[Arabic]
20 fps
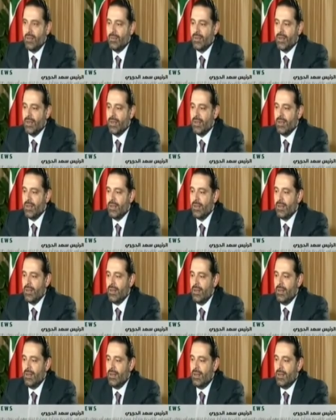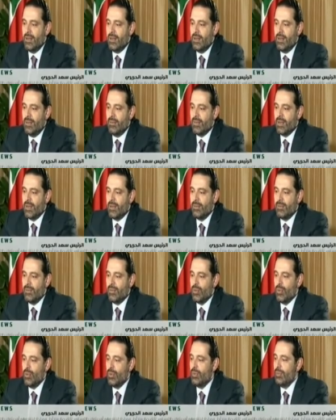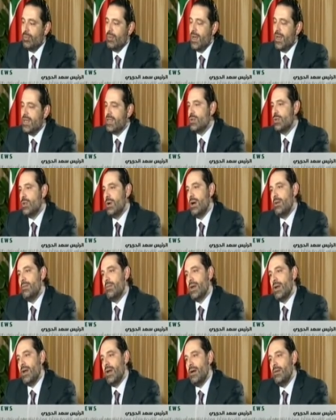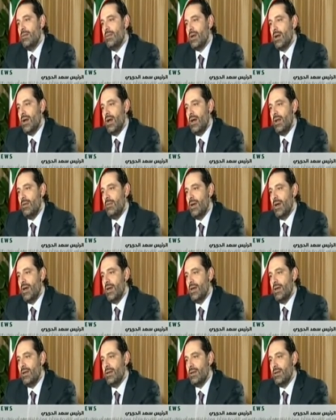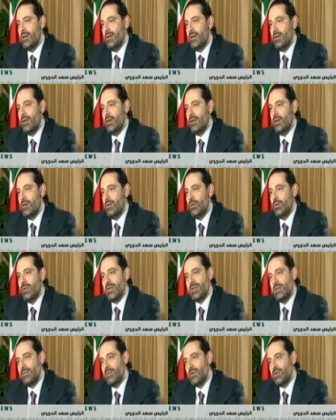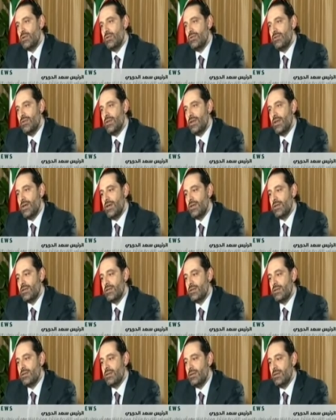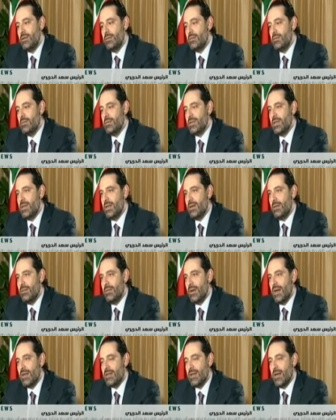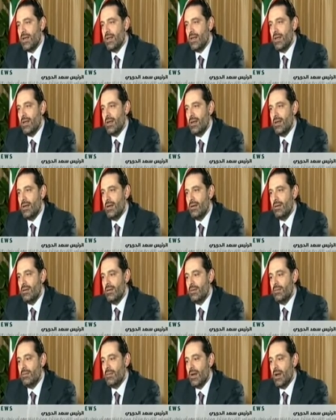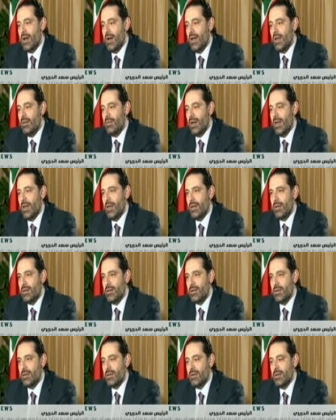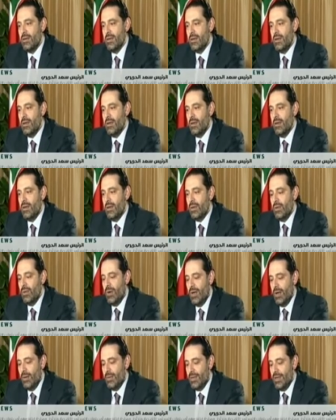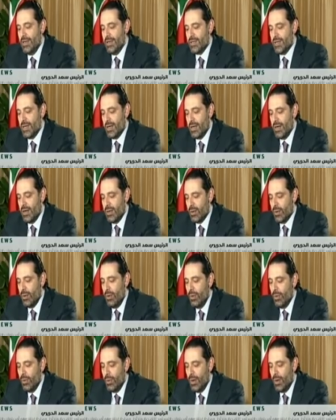النهار كل واحد عنده تلفزيون عنده اشبه بدكانه بيطلع بشد عصب جماعته وبيعمل جماهيريه سريعه عبر الغرائز الرئيس الحريري من وقت ما